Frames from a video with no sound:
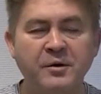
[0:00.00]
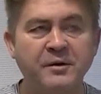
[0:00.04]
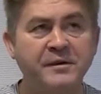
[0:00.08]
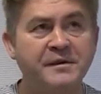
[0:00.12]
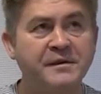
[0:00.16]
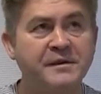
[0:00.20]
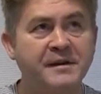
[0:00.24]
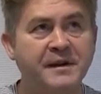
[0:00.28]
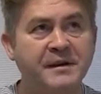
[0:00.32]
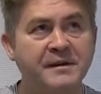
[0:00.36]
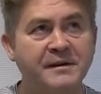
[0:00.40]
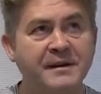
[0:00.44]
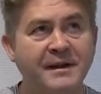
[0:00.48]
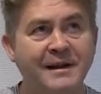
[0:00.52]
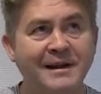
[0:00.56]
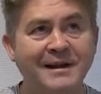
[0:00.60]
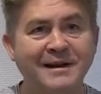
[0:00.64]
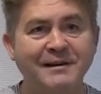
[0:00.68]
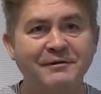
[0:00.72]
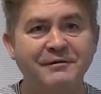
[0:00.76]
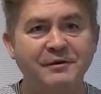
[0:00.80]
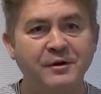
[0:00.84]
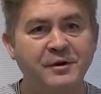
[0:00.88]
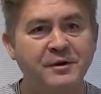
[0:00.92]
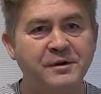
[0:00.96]
cet
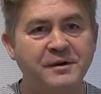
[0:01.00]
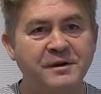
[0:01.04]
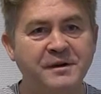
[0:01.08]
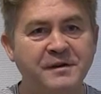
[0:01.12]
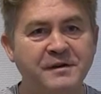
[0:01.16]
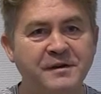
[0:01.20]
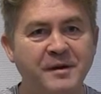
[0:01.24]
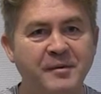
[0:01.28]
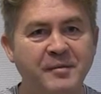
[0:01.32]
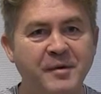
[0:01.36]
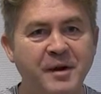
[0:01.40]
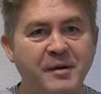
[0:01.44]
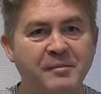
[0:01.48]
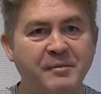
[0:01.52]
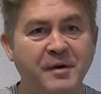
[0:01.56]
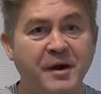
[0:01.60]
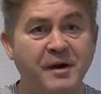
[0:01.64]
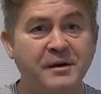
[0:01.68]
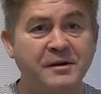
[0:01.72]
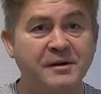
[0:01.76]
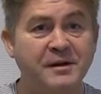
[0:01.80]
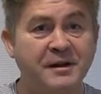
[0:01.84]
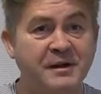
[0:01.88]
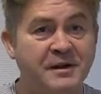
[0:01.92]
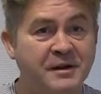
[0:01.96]
éléphante qui s'appelle
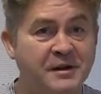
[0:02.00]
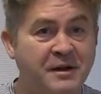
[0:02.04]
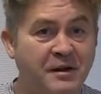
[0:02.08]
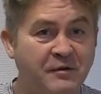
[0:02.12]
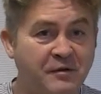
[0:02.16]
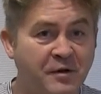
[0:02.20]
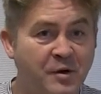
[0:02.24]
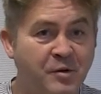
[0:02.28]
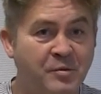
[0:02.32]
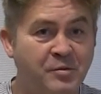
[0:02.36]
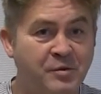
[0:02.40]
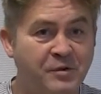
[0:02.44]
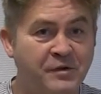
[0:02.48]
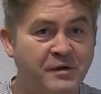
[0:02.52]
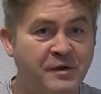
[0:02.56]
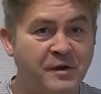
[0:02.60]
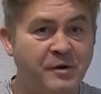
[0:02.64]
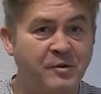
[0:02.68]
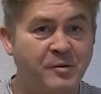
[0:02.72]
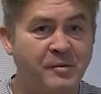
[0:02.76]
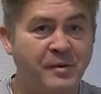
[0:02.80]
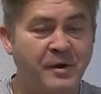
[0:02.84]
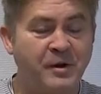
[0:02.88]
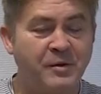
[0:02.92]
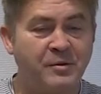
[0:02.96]
Parky, qui avait en plus un
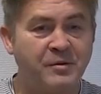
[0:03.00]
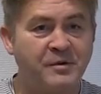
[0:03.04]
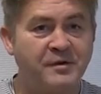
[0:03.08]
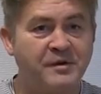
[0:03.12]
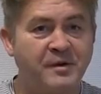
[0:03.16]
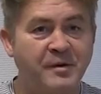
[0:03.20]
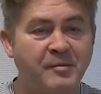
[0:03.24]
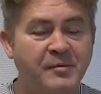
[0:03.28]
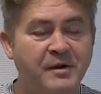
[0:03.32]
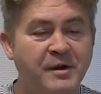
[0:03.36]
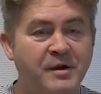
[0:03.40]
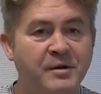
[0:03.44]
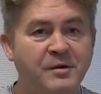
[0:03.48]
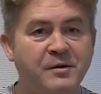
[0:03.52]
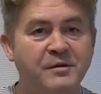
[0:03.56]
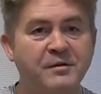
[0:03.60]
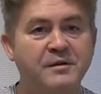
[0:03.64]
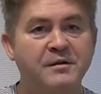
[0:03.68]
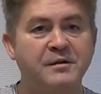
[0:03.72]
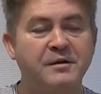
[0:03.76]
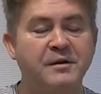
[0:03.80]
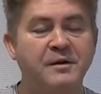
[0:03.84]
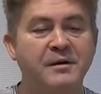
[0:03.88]
compagnon qui s'appelait Hans.